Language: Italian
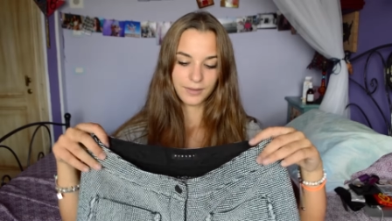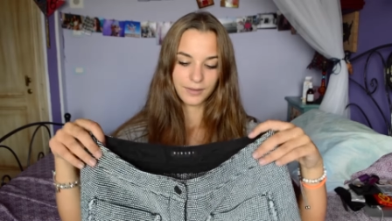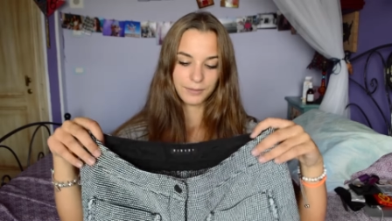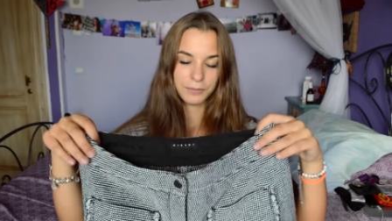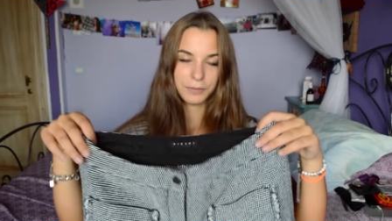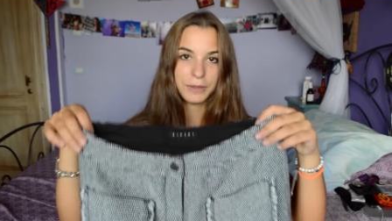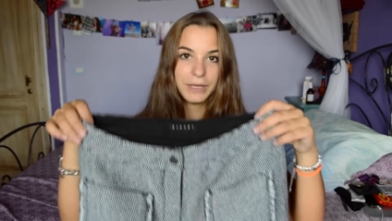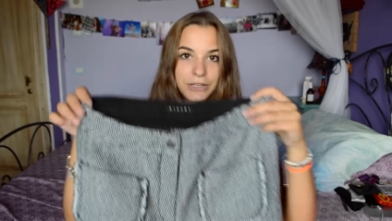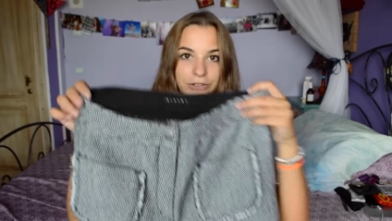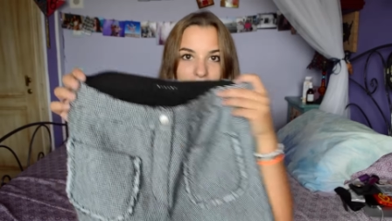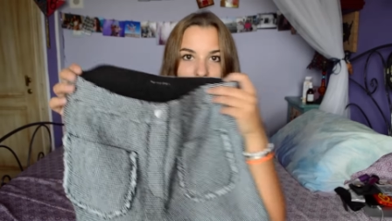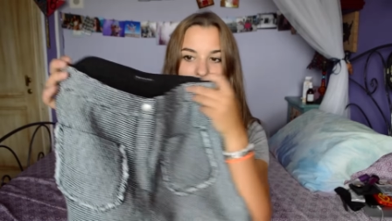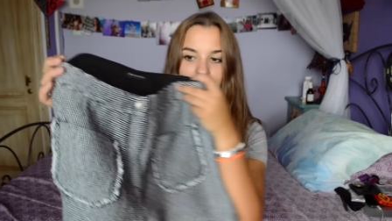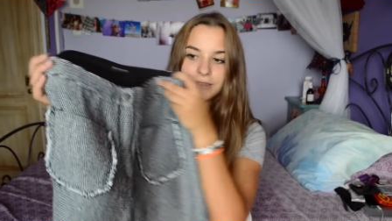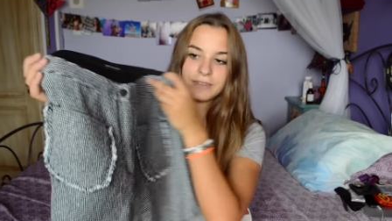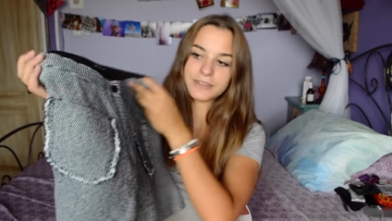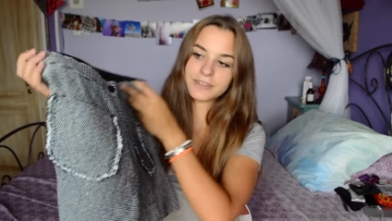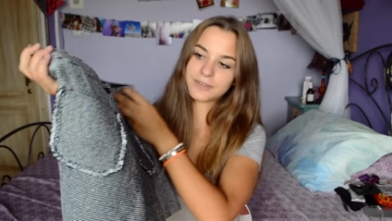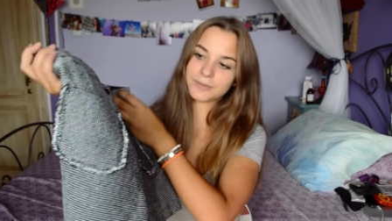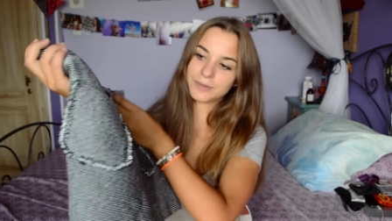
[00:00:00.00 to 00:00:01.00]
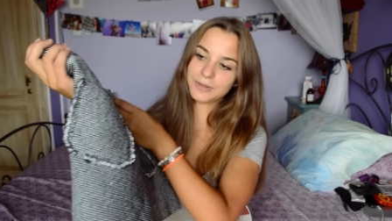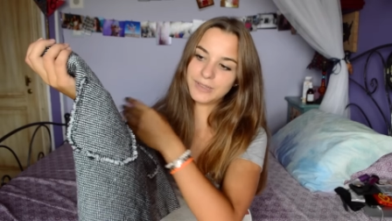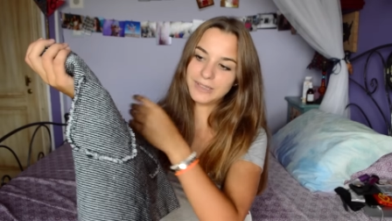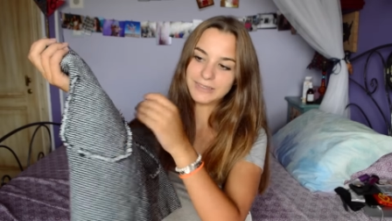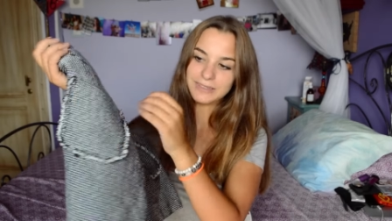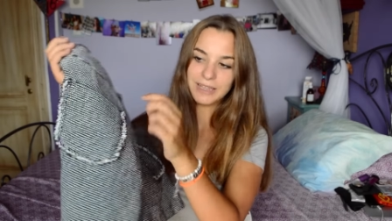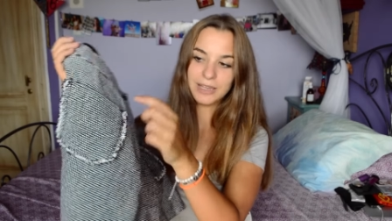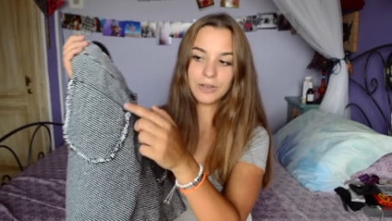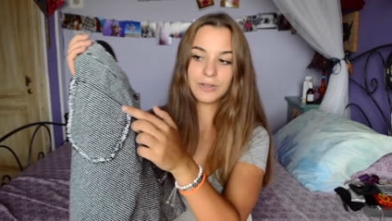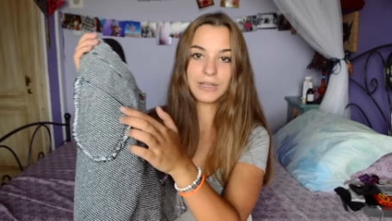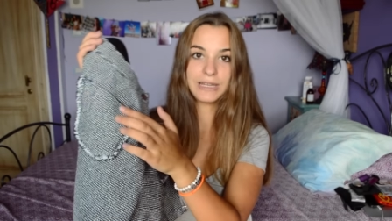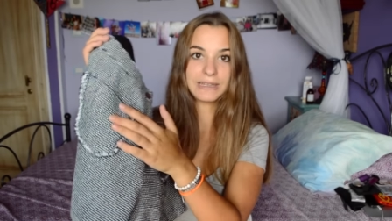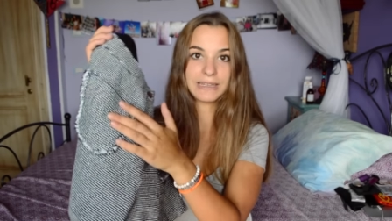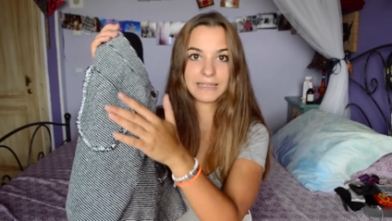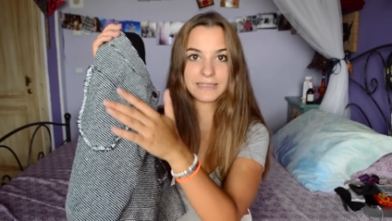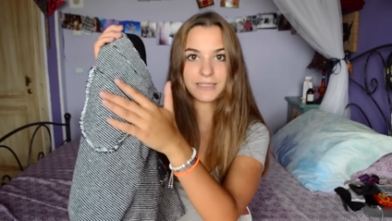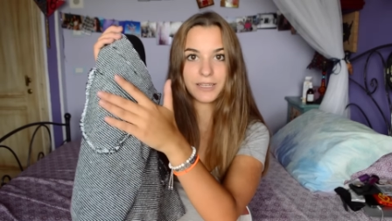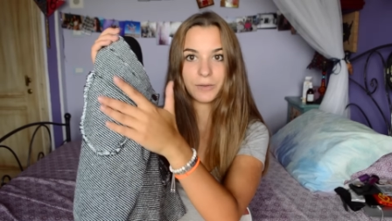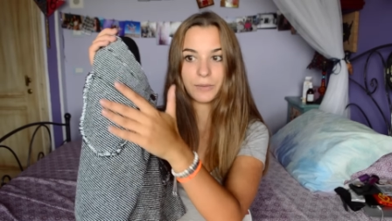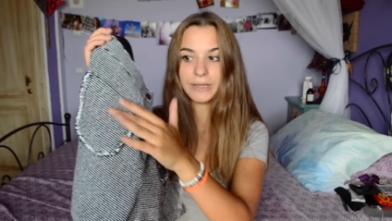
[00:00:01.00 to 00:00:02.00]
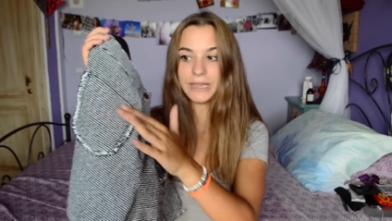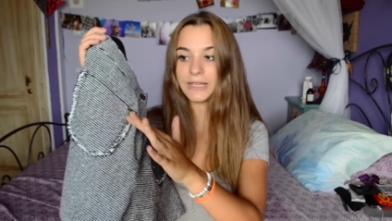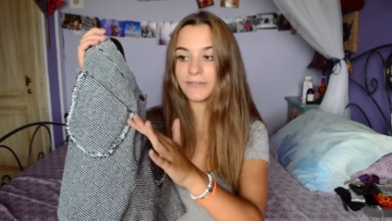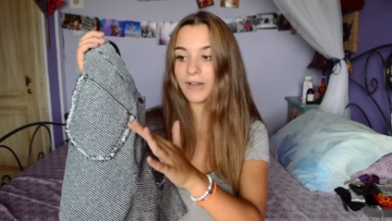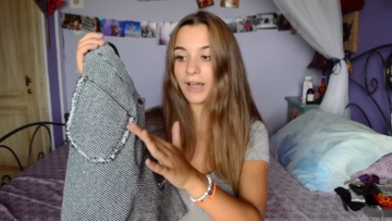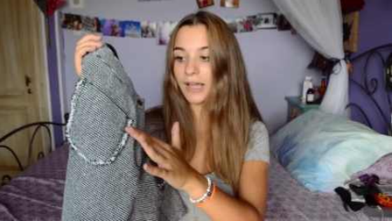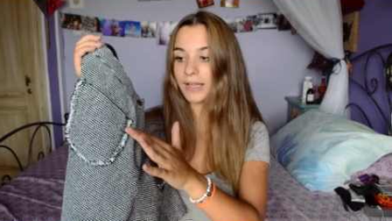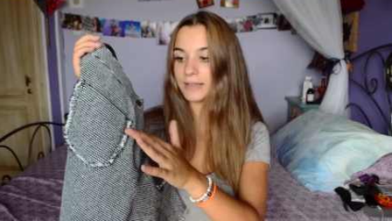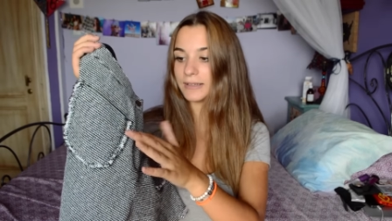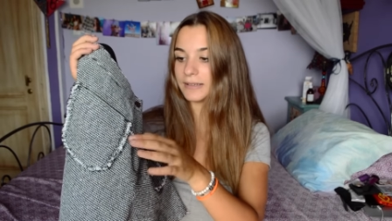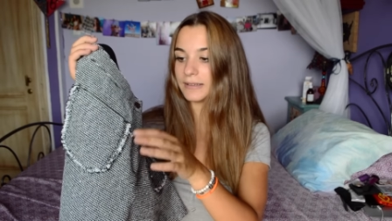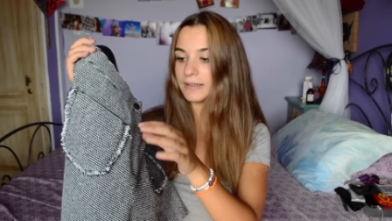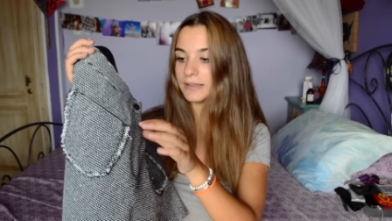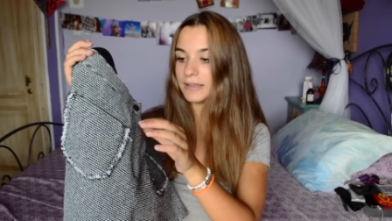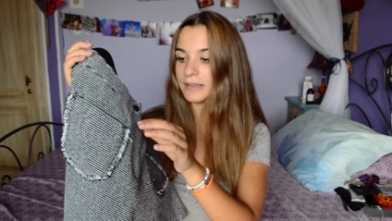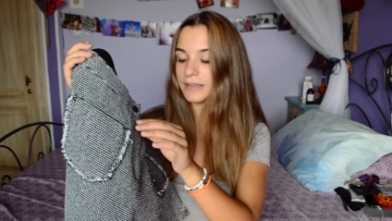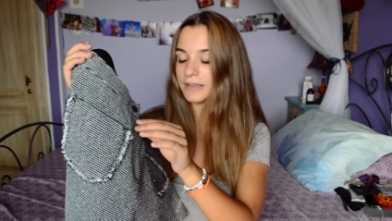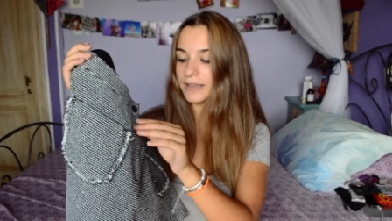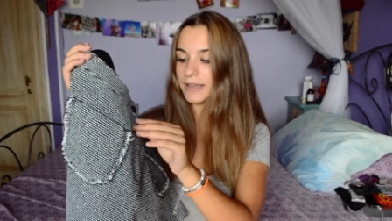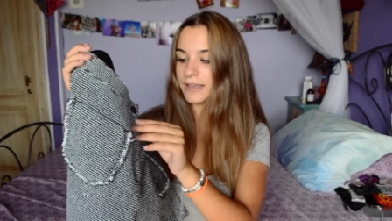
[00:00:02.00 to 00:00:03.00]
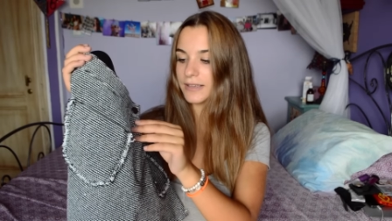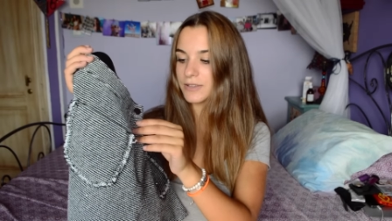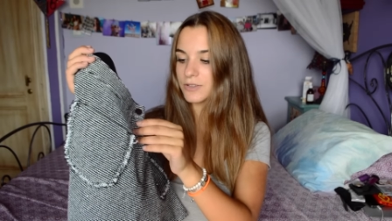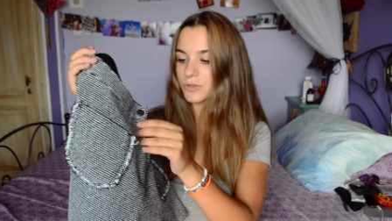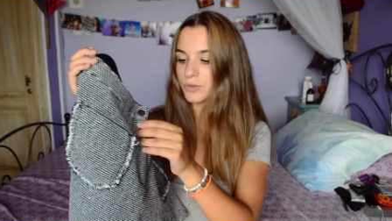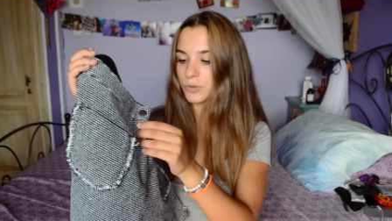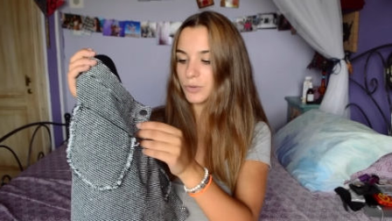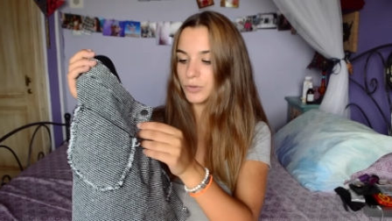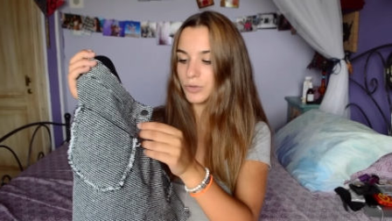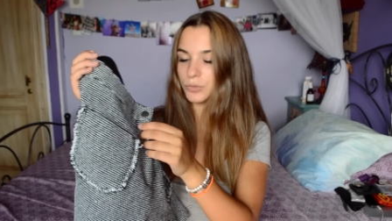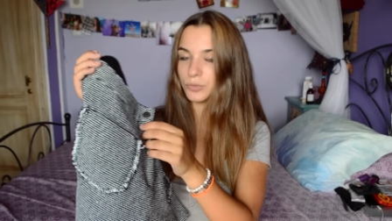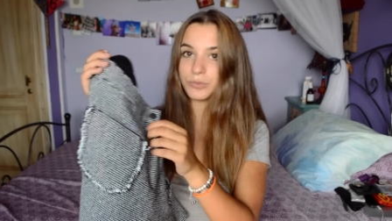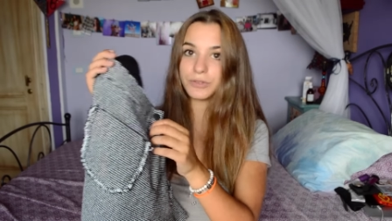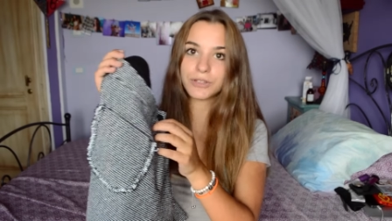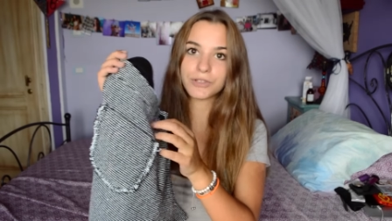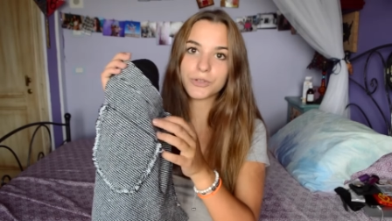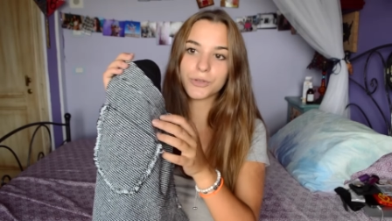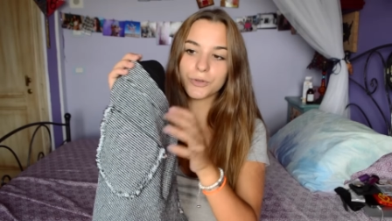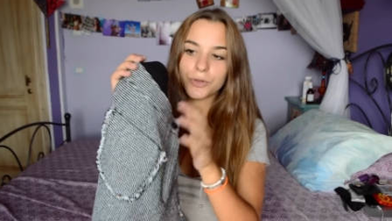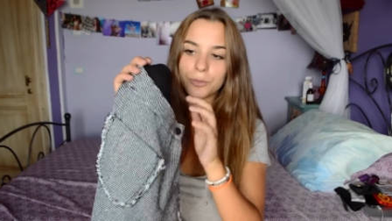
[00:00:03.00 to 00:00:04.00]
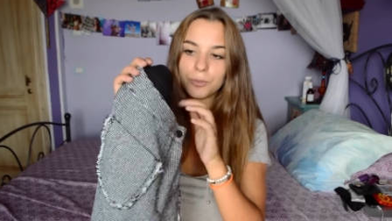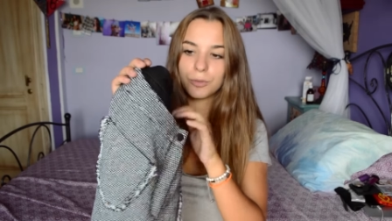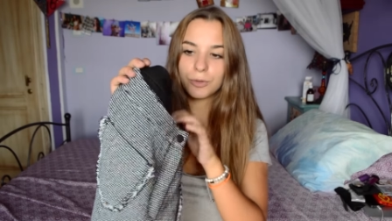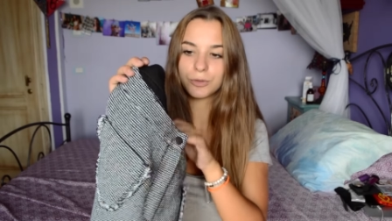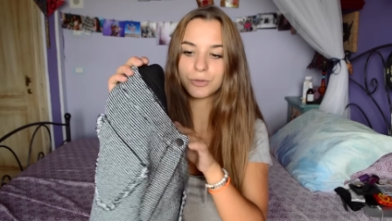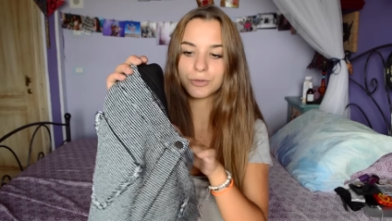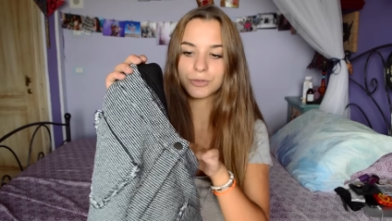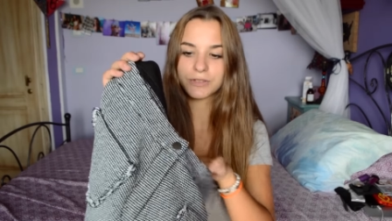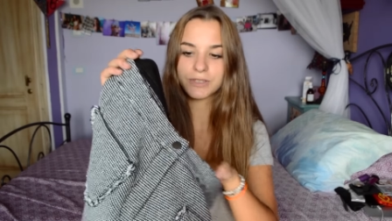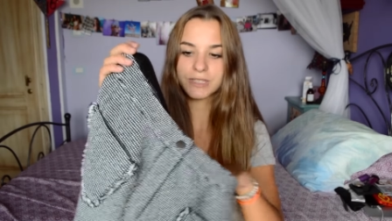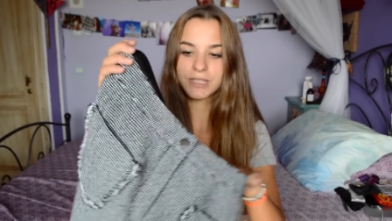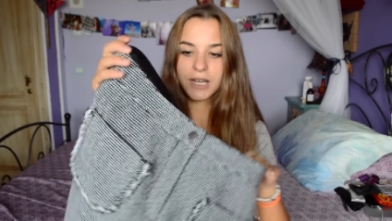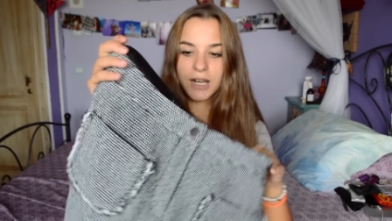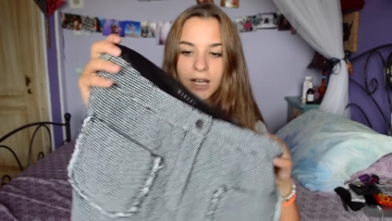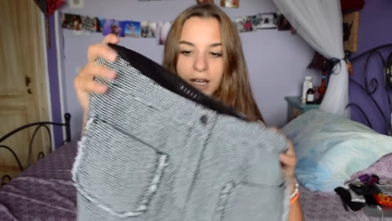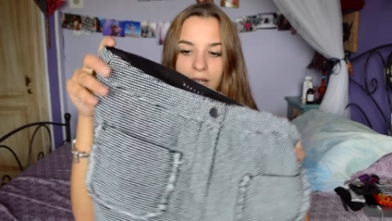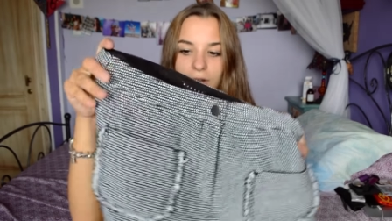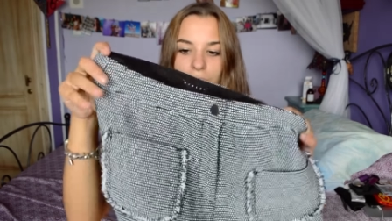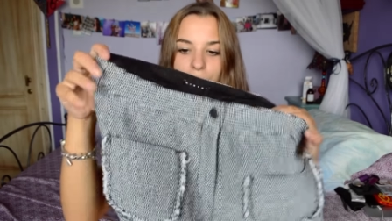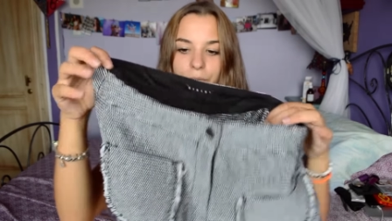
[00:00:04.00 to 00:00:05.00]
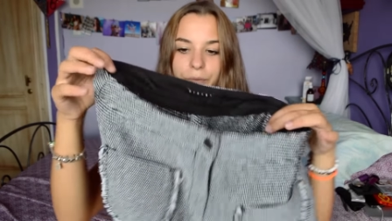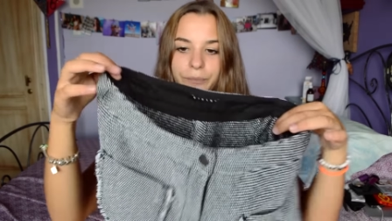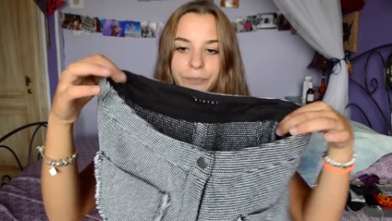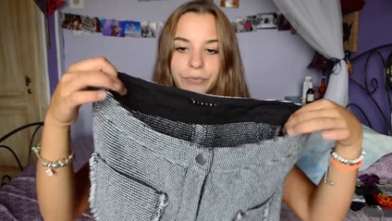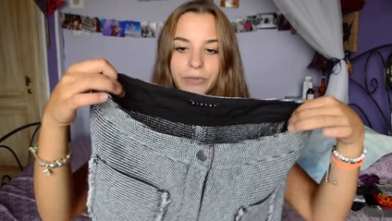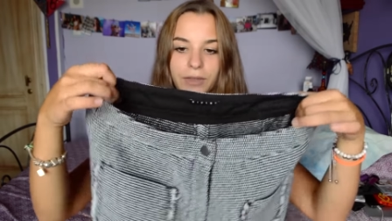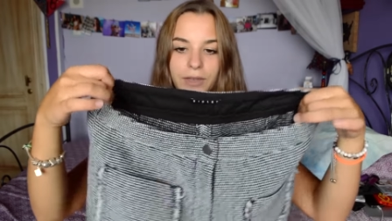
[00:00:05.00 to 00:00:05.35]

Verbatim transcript: Mi piace tantissimo il dettaglio delle tasche qui davanti e sono di un tessuto molto strano.